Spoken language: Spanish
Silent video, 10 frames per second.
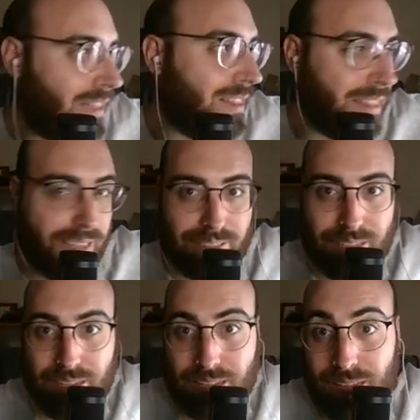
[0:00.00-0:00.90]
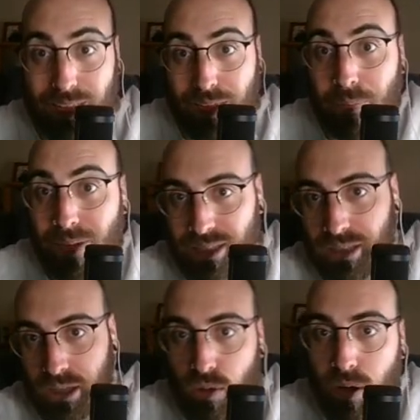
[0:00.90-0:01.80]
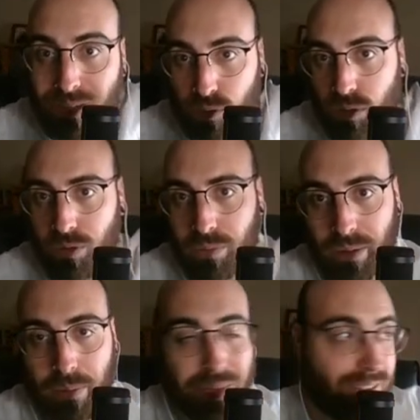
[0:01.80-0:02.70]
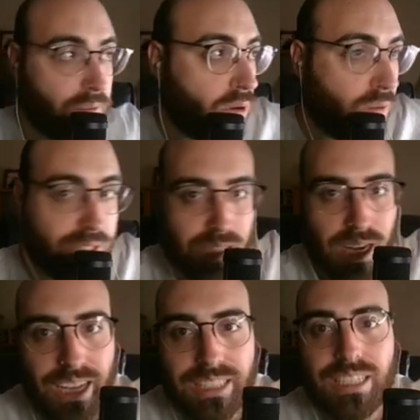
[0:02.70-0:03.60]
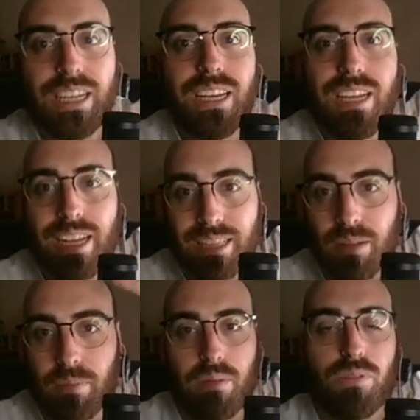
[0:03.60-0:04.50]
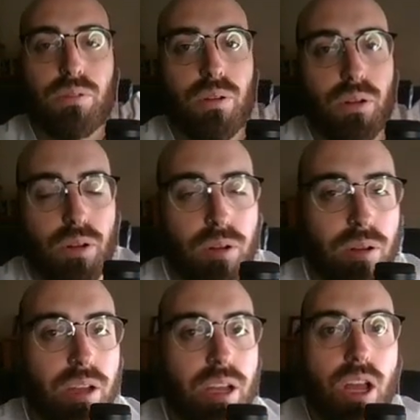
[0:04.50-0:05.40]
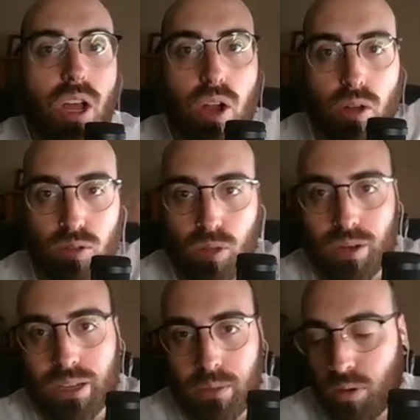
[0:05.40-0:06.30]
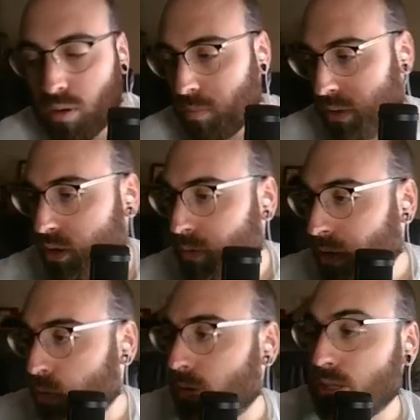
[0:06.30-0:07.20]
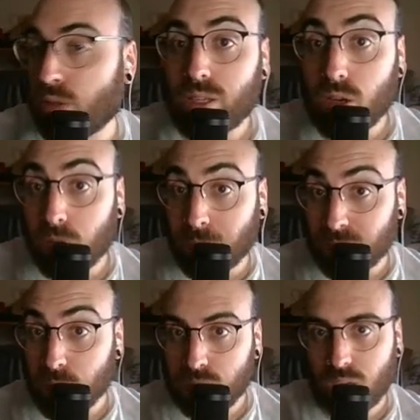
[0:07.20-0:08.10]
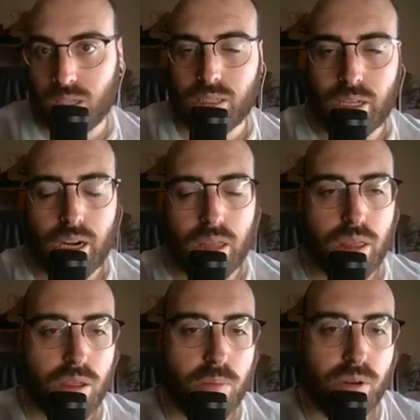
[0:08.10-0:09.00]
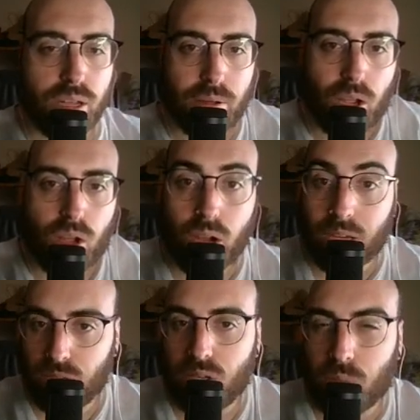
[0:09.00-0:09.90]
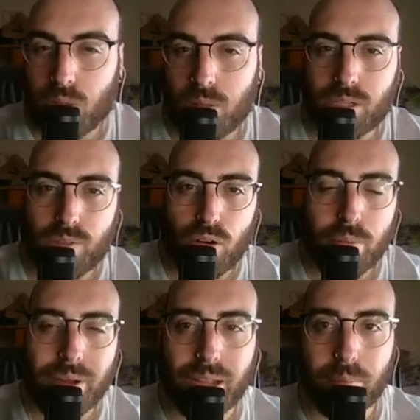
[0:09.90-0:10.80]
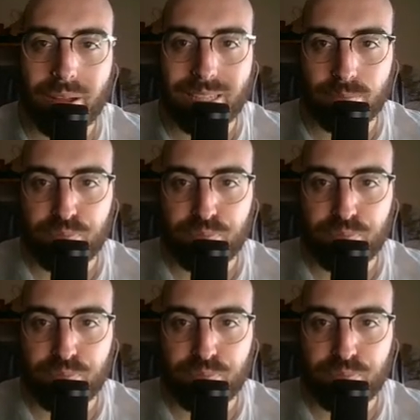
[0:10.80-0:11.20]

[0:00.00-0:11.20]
desde más antiguo a más nuevo, en plan, empezamos por lo de Shanks y terminamos con, todo el equipo rompiendo el baúl. Entonces creo que va a ser muy interesante este ejercicio porque casi nos podemos hacer una imagen más